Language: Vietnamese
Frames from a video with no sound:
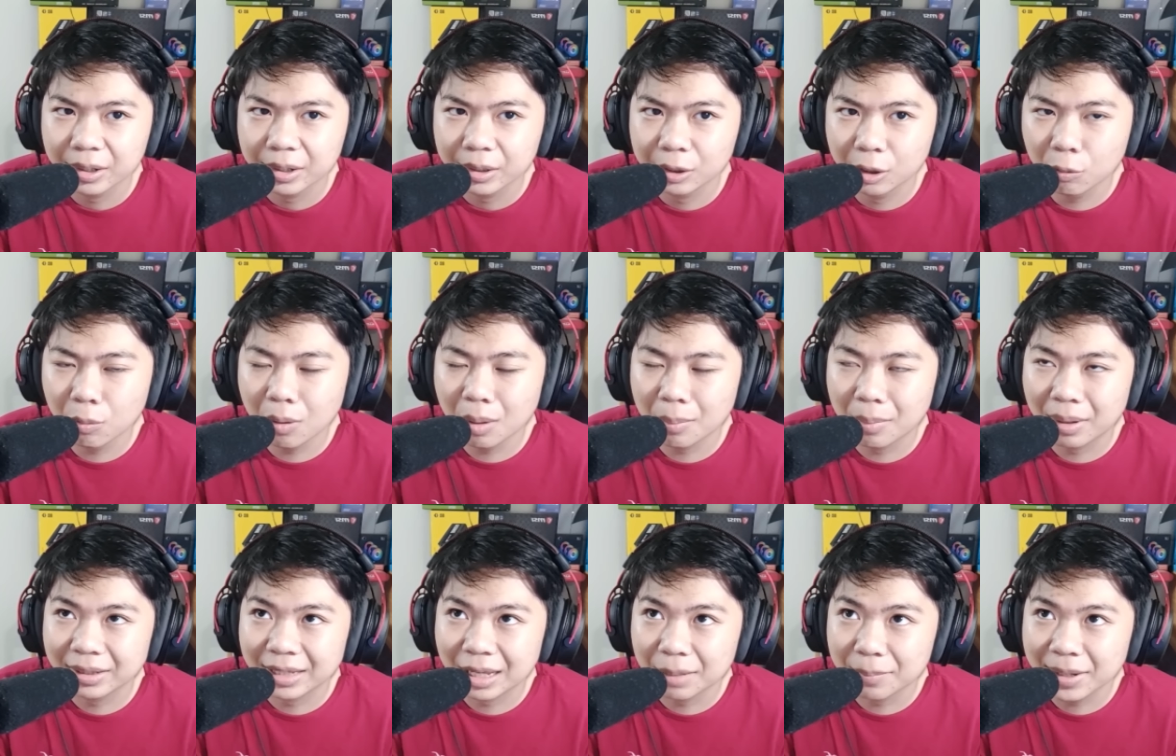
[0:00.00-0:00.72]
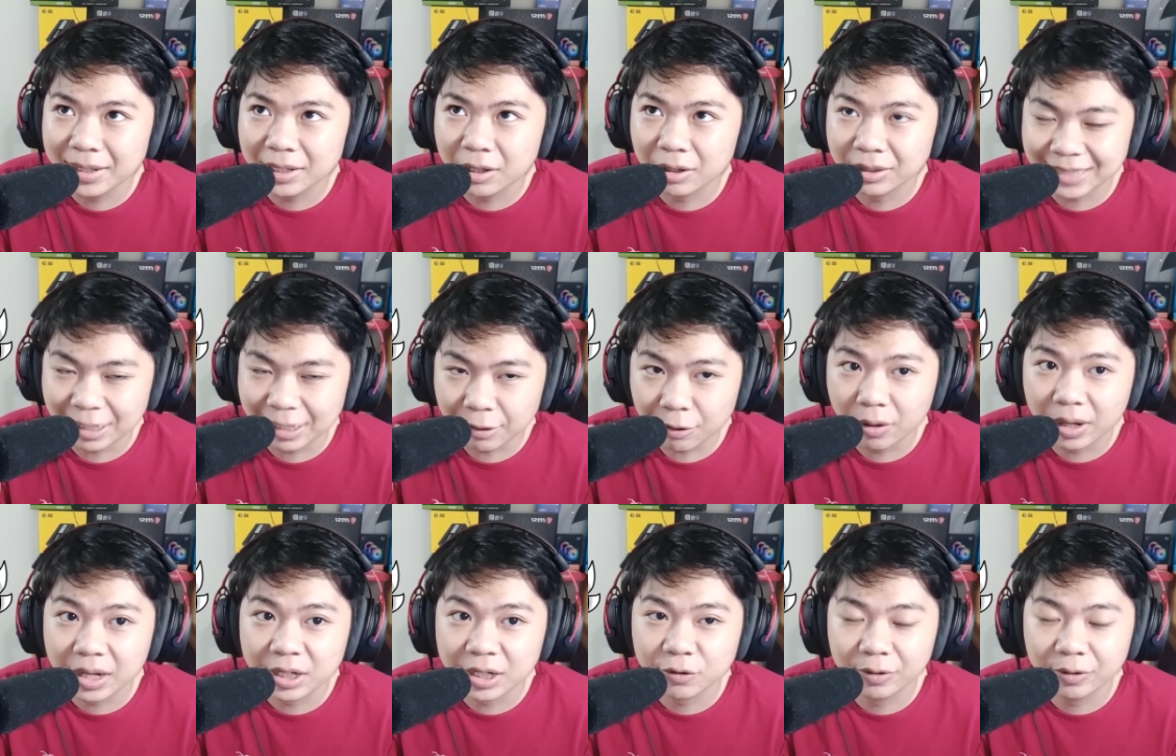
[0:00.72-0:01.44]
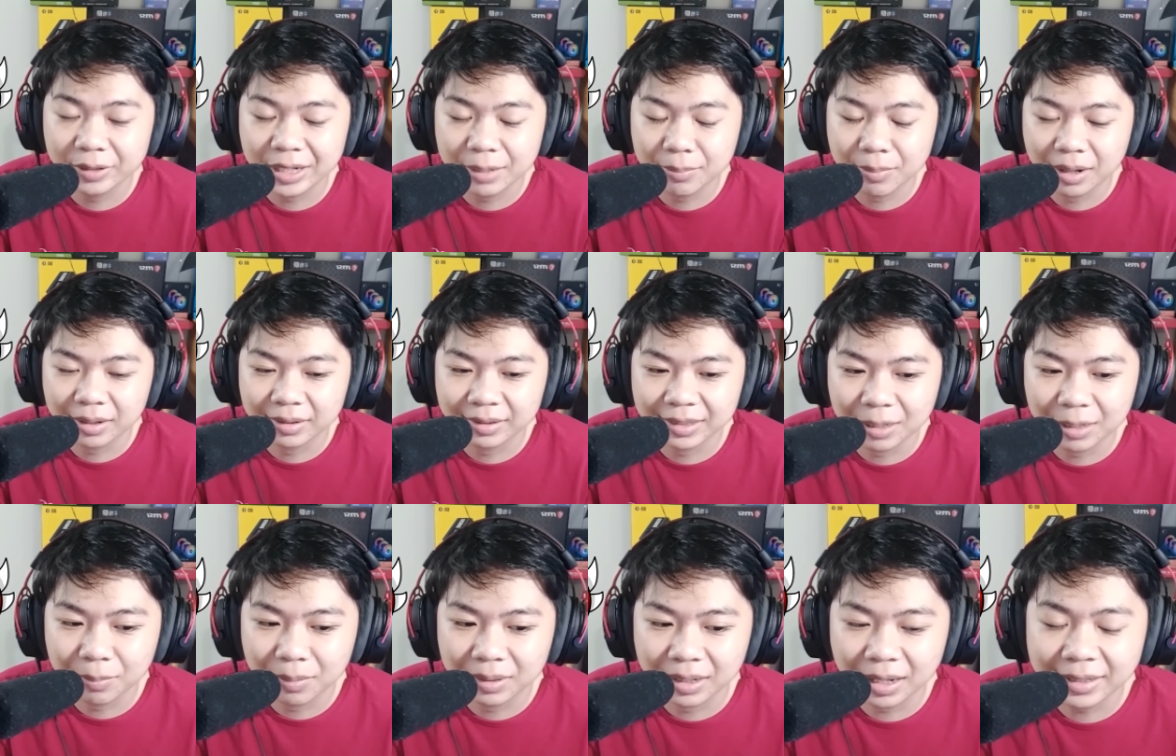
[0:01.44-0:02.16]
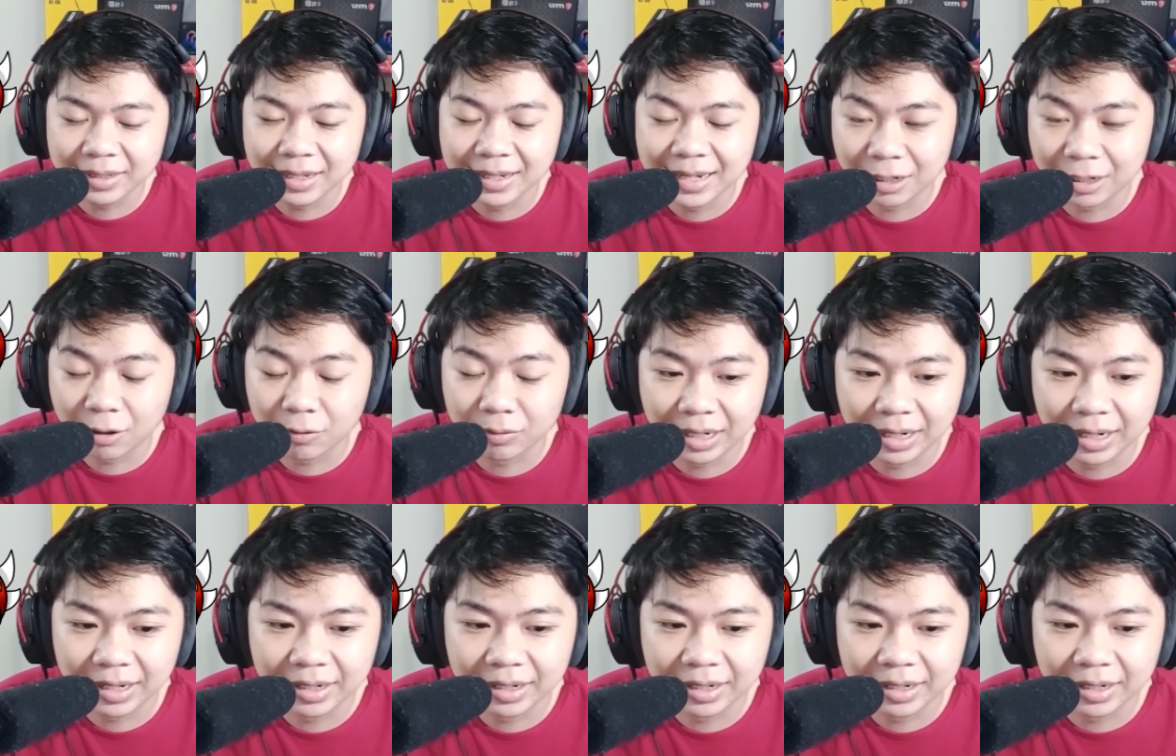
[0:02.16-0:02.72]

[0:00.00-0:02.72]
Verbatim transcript: Lúc mà mình đã biết được 6 con Extreme Demon thì mình đã chơi lại con này